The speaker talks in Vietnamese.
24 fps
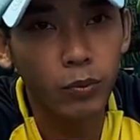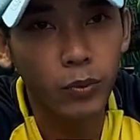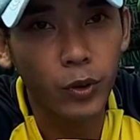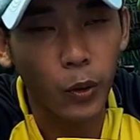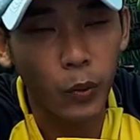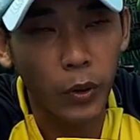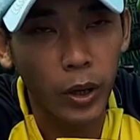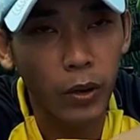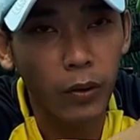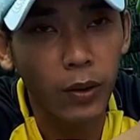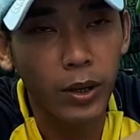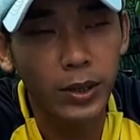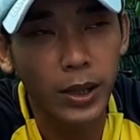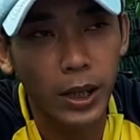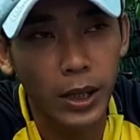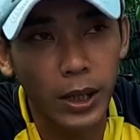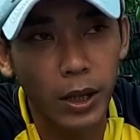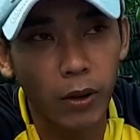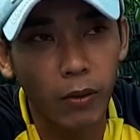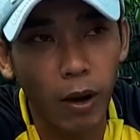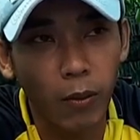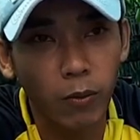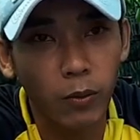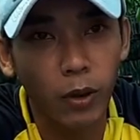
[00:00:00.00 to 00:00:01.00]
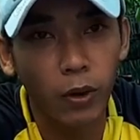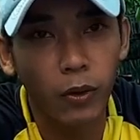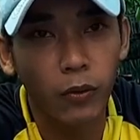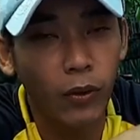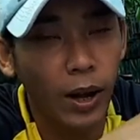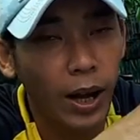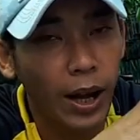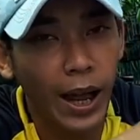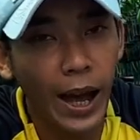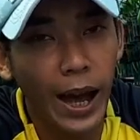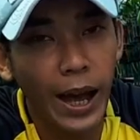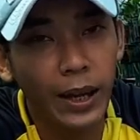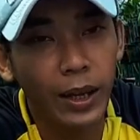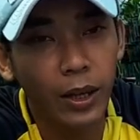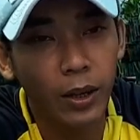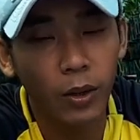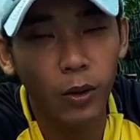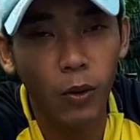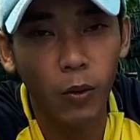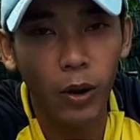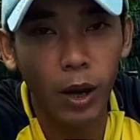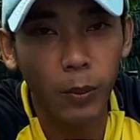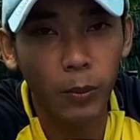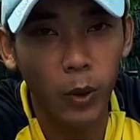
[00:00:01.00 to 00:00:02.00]
chủ yếu là xịt vào gốc thôi qua lá thì nó
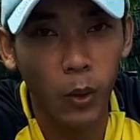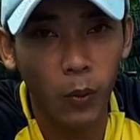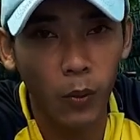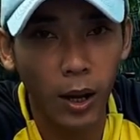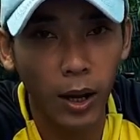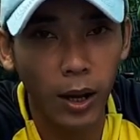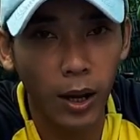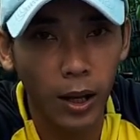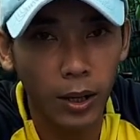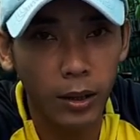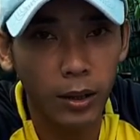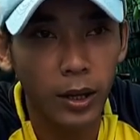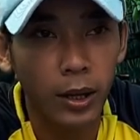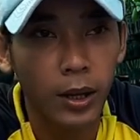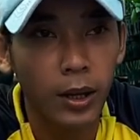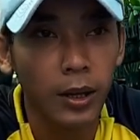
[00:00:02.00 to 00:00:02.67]
cũng hấp thụ rất là ít